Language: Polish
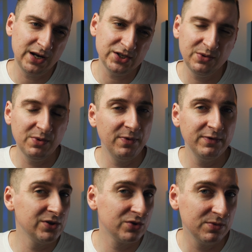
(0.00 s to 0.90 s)
No raczej bym
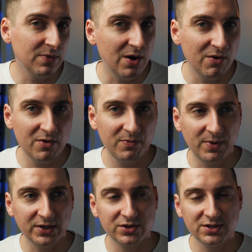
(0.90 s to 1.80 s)
powiedział, że mało,
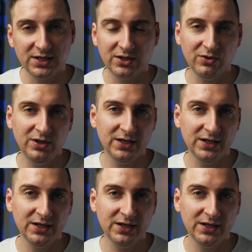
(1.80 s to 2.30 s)
patrząc na to,